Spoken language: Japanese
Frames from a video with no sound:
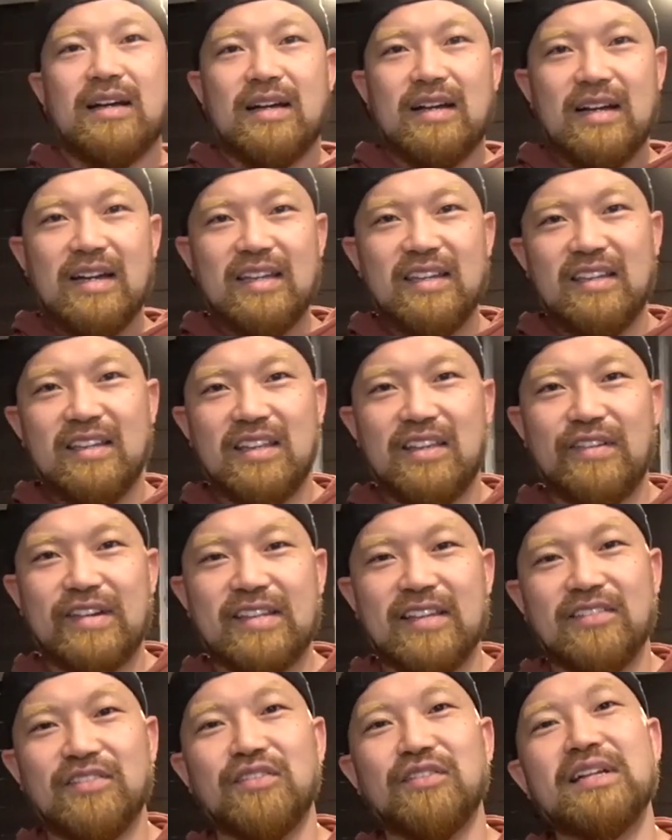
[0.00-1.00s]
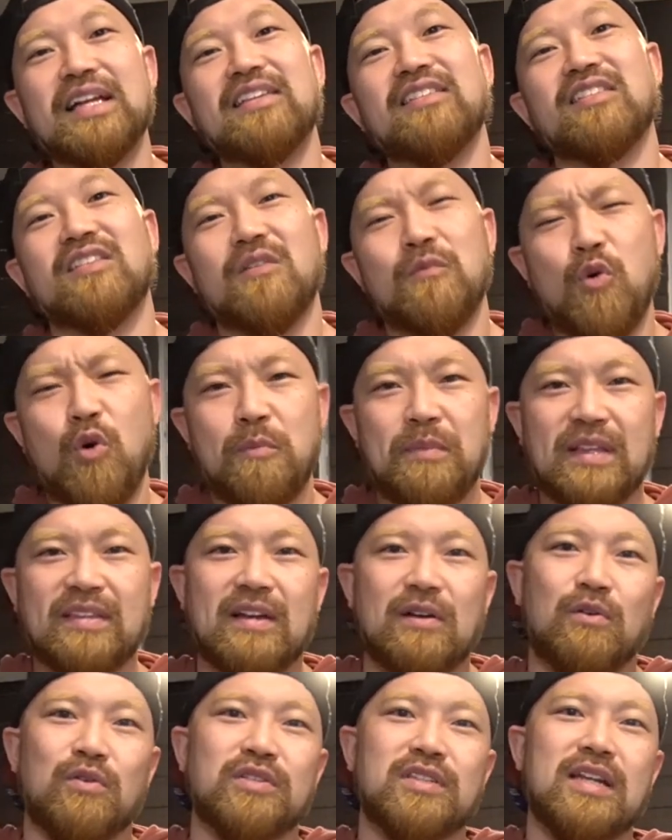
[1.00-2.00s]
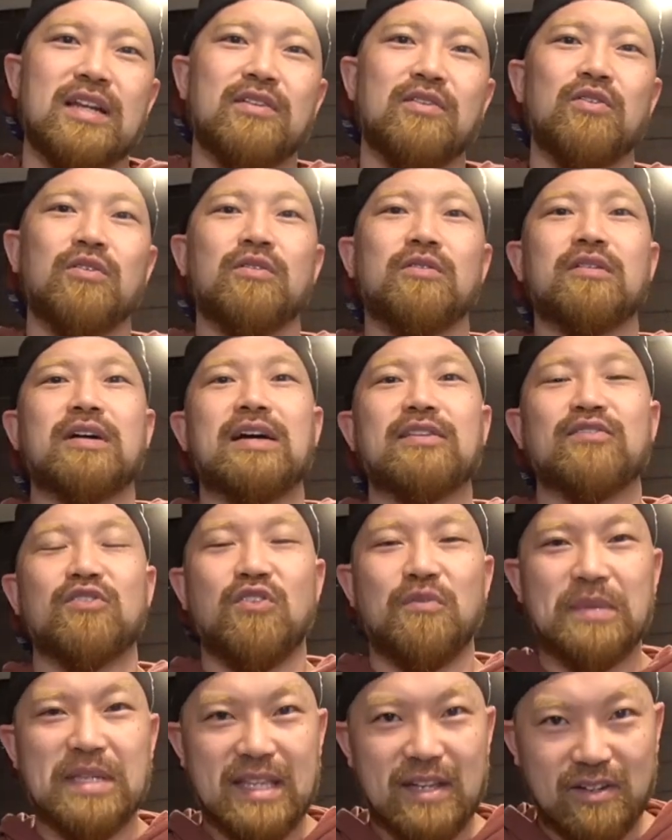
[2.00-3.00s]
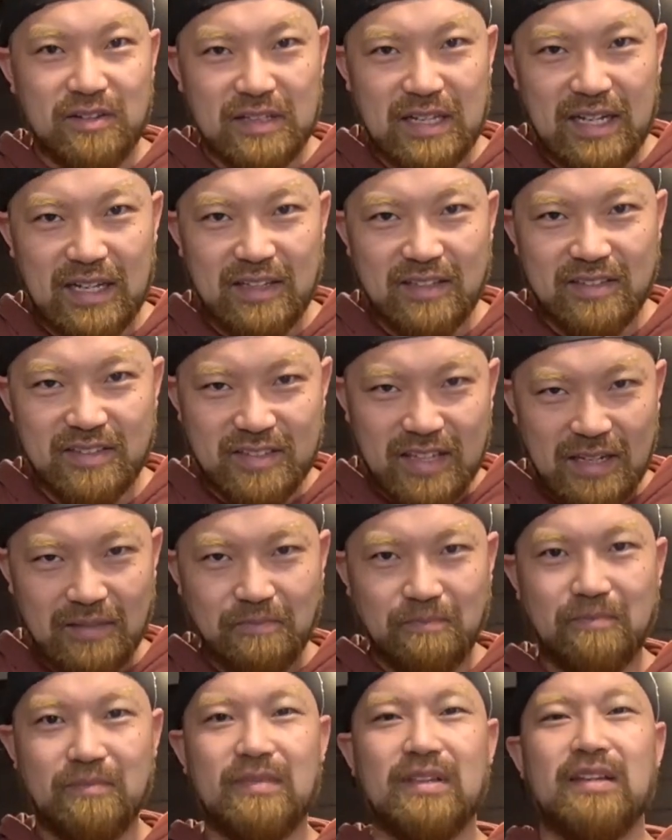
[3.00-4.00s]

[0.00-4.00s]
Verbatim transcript: はい、では早速なんですけども、皆さんこちらの画像を見てください。